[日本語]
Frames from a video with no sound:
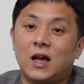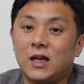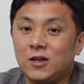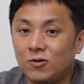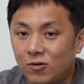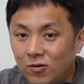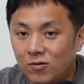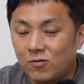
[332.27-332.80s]

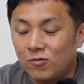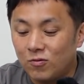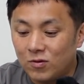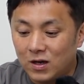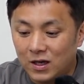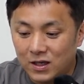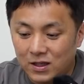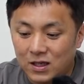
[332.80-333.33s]
台を今
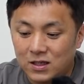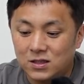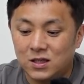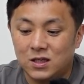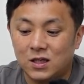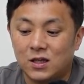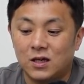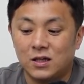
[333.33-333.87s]
回出して
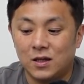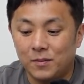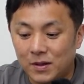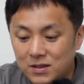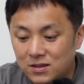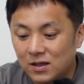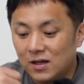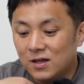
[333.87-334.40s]
いただいてて
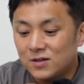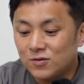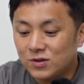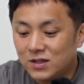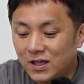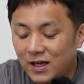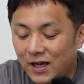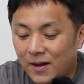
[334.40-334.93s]
ます。そし
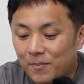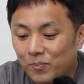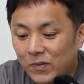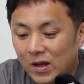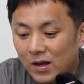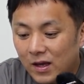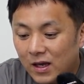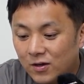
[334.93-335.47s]
て、
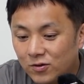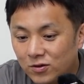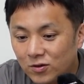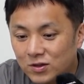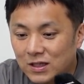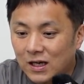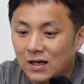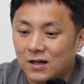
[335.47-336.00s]
え
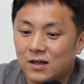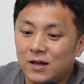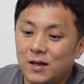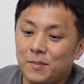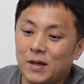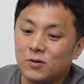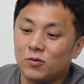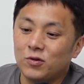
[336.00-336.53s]
クードさん、え
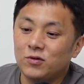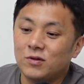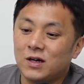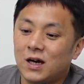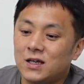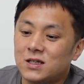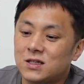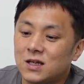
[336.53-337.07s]
まあ、どういう
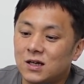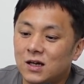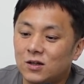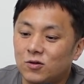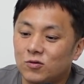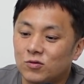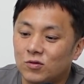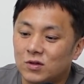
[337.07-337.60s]
会社さんか
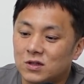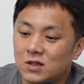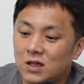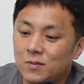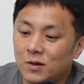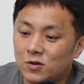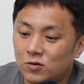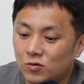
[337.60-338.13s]
というとですね、
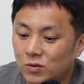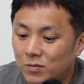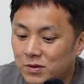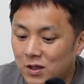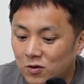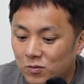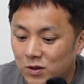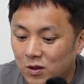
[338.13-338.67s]
今ちょっと
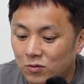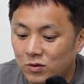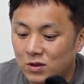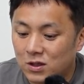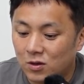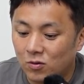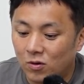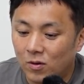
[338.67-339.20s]
ウェブサイト見てるんで
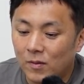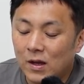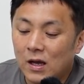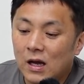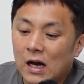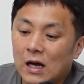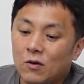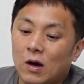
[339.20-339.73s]
すけど、
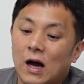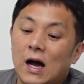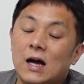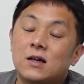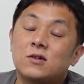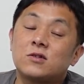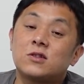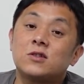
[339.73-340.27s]
あの、
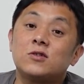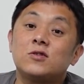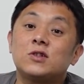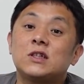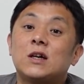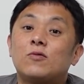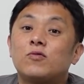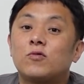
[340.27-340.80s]

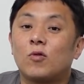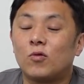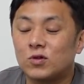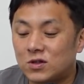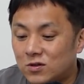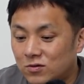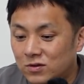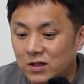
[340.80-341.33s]
アクスルシャフトを
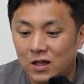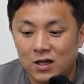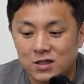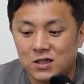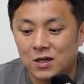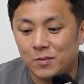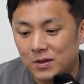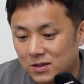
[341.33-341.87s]
作ってらっ
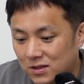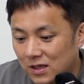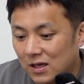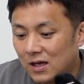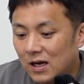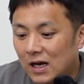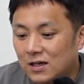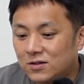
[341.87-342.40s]
しゃいます。
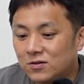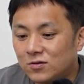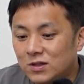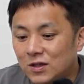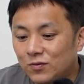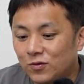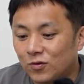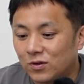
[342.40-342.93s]

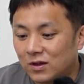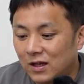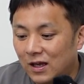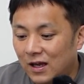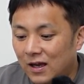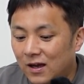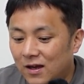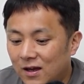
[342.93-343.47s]
アクスルシャフトっ
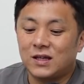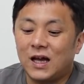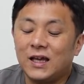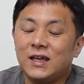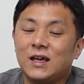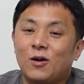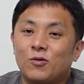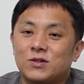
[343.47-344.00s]
て、
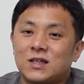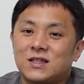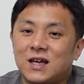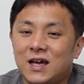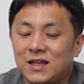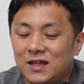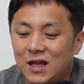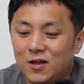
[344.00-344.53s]
タイヤを支
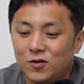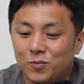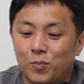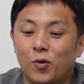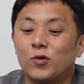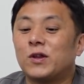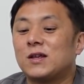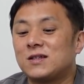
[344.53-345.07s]
えている
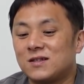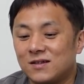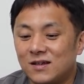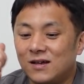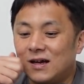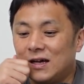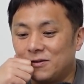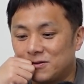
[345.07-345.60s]
棒です。
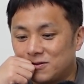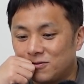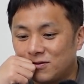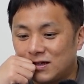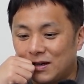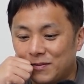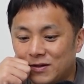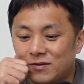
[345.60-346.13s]
あの、すご
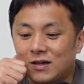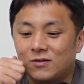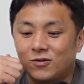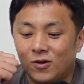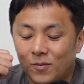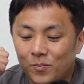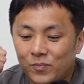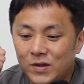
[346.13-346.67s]
く噛み砕く
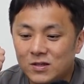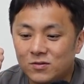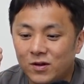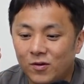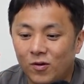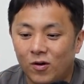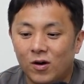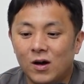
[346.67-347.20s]
と。で、そ
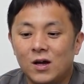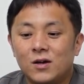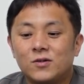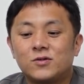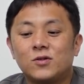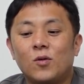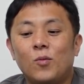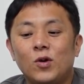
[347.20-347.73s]
れを
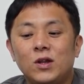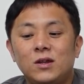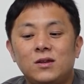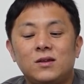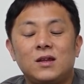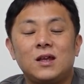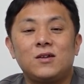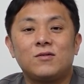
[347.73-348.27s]
黒森っ
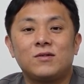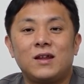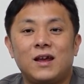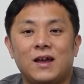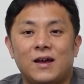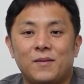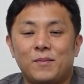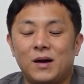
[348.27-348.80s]
ていう
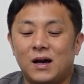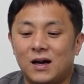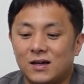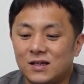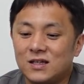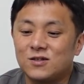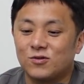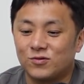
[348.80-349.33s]
ね、まあ、
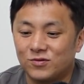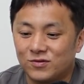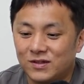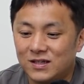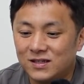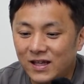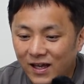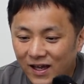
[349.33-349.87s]
金属
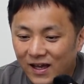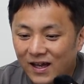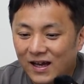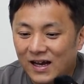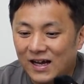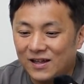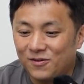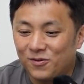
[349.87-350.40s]
ですね。
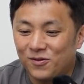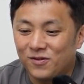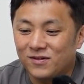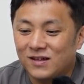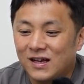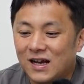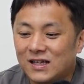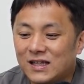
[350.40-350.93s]
あ
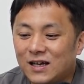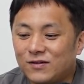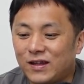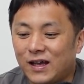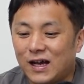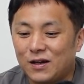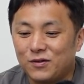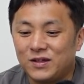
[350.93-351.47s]
の、硬く
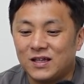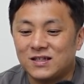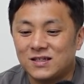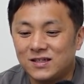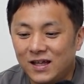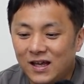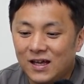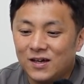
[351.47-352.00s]
て軽いってやつで
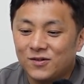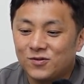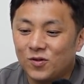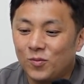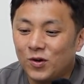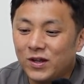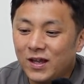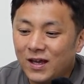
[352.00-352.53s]
すね。
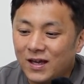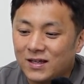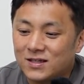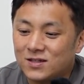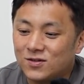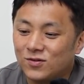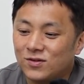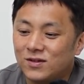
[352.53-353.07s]
黒森で
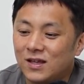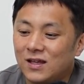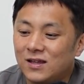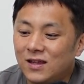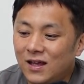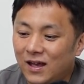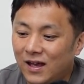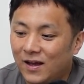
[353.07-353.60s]
作ってい
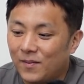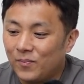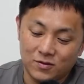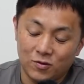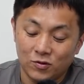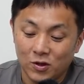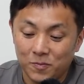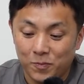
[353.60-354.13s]
て、
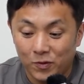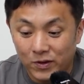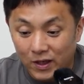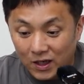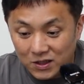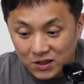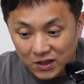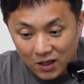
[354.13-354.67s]
この1本で
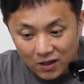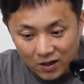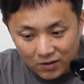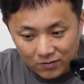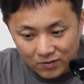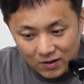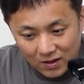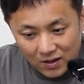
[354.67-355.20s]
走りが変わ
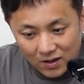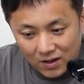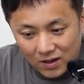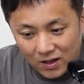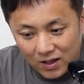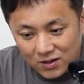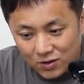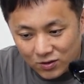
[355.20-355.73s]
る。
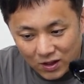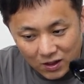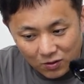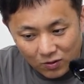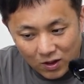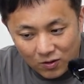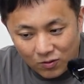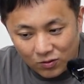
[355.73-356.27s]
えー、素材
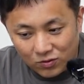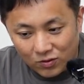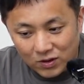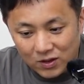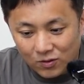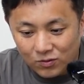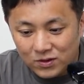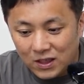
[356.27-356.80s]
と加工と
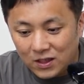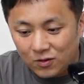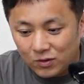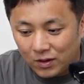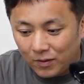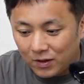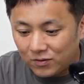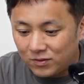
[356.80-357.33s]
日本製に
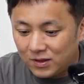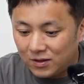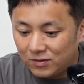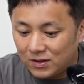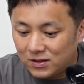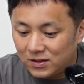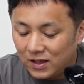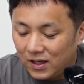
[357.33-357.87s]
こだわるっていう
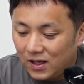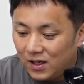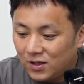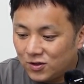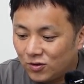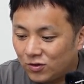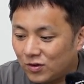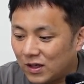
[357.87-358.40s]
ですね。
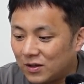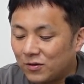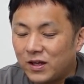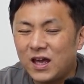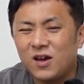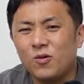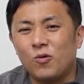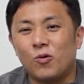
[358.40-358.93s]
ちょっとあの
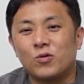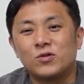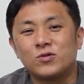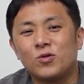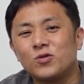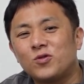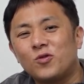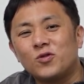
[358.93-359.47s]
結構
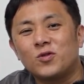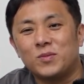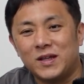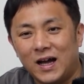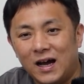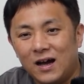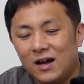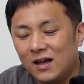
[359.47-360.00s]
クロ好み
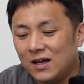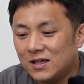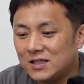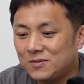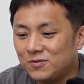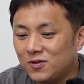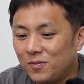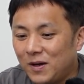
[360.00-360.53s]
な、
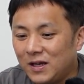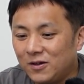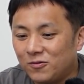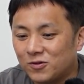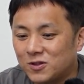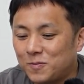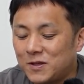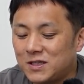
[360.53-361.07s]
自分の
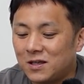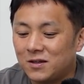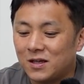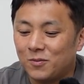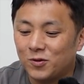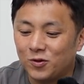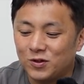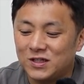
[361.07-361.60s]
バイクをスペシャル
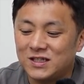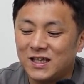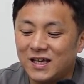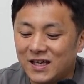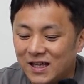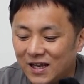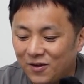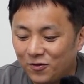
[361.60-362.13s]
なものにした
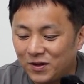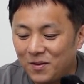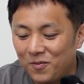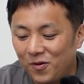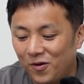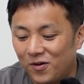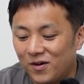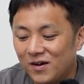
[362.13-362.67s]
いけれど、で
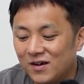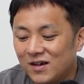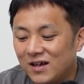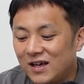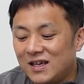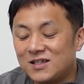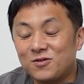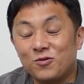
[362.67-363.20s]
も、
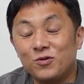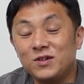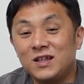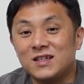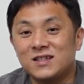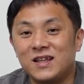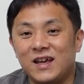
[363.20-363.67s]
えー、そこにです